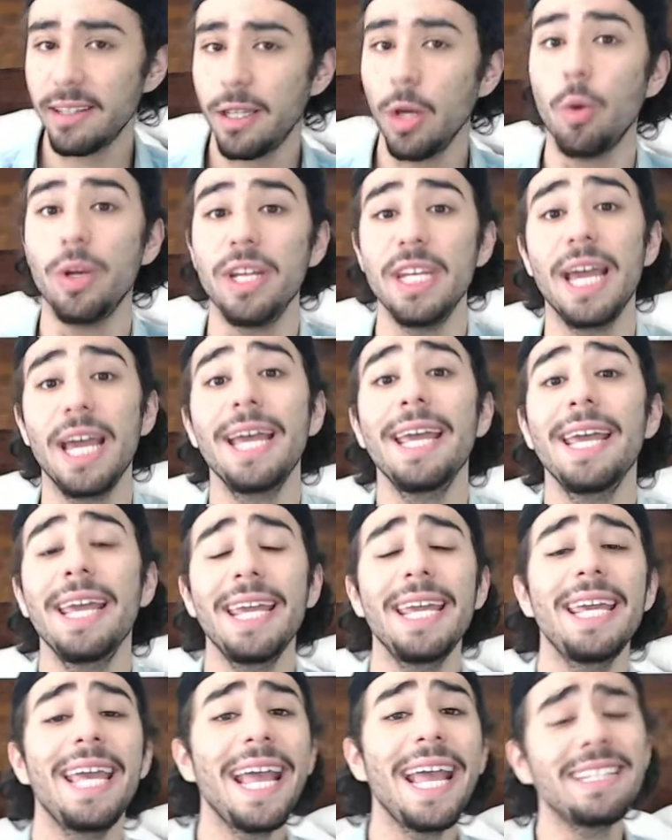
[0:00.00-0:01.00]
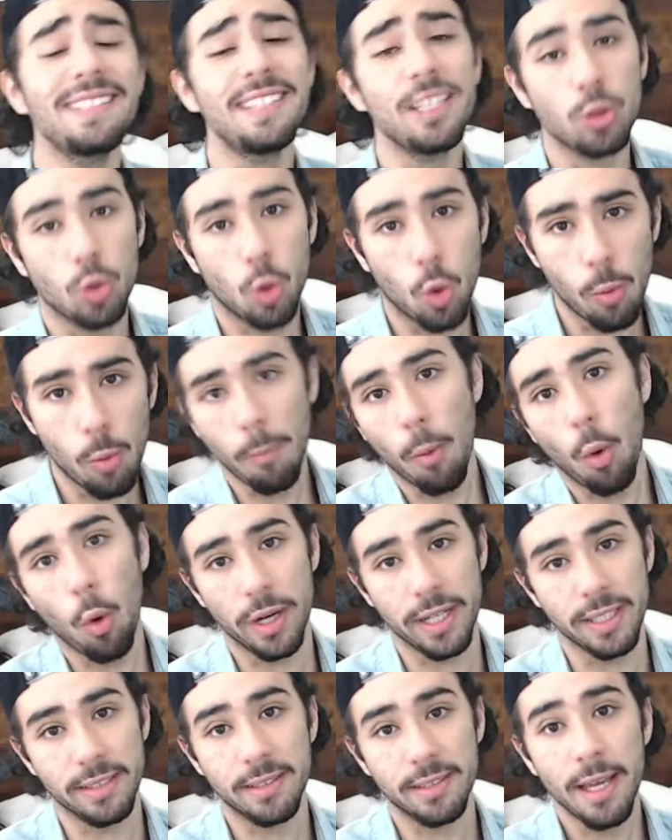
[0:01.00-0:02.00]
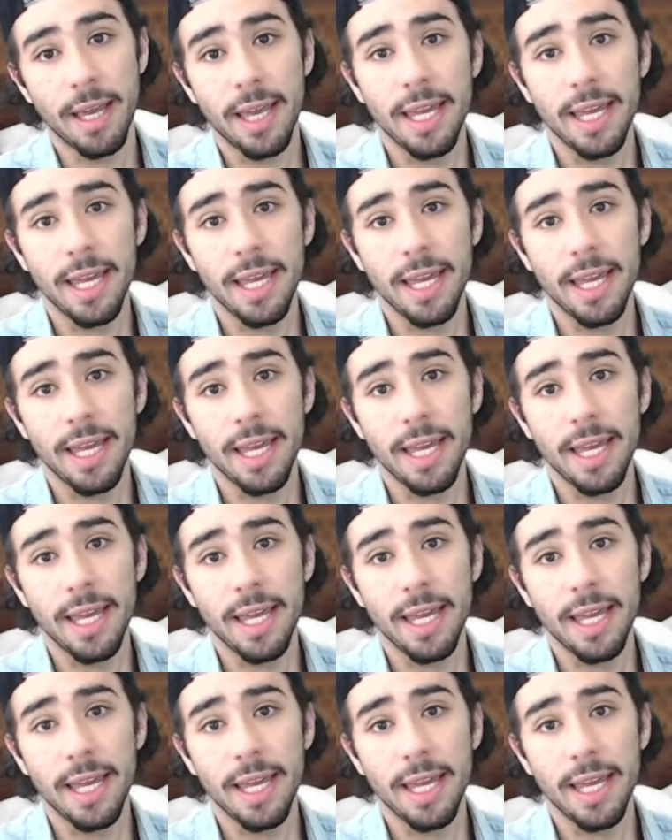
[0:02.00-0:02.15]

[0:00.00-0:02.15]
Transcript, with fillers: teoria e esses rumores.